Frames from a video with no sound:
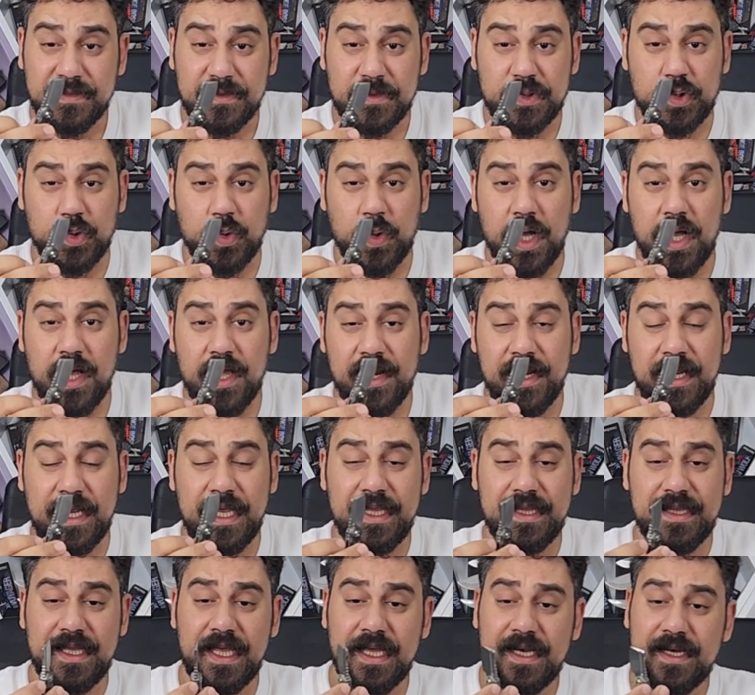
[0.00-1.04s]
صغيرة
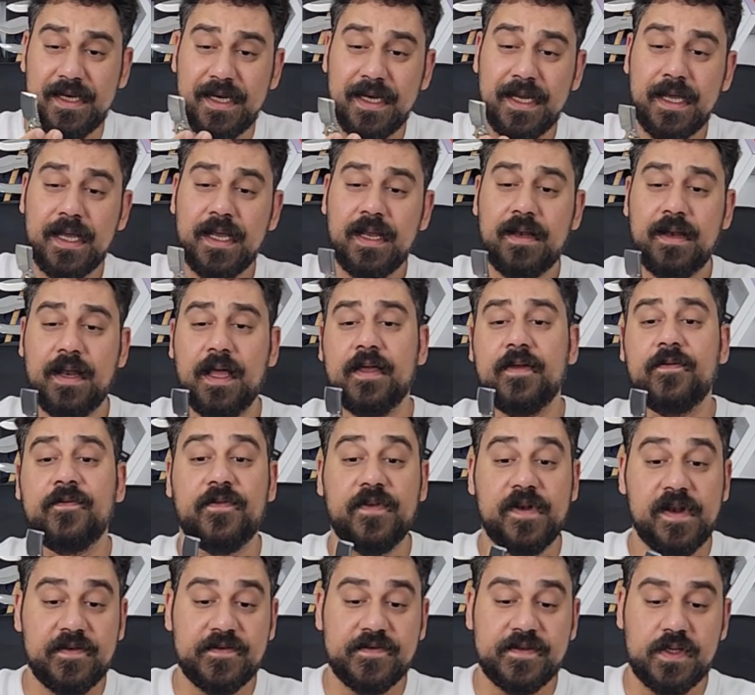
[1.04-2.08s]
جدا لكن
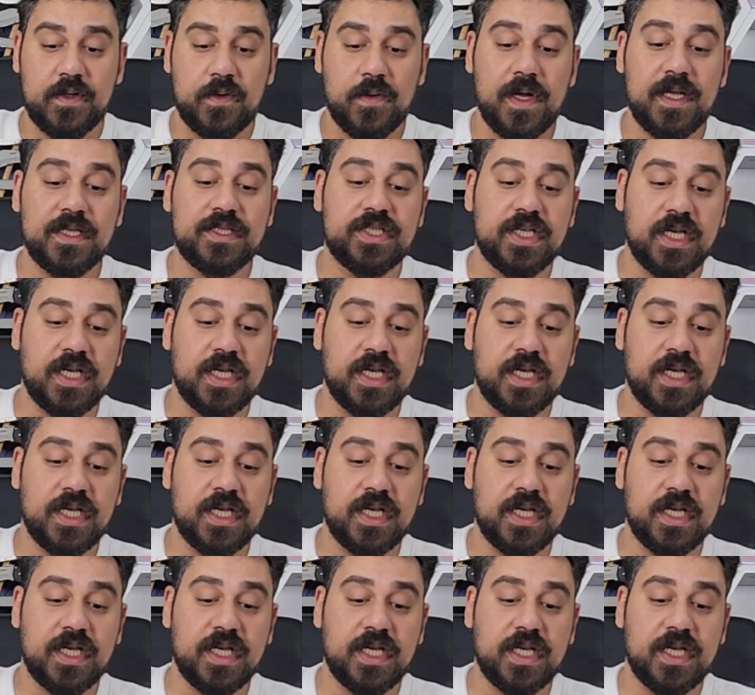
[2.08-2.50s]
في نفس الوقت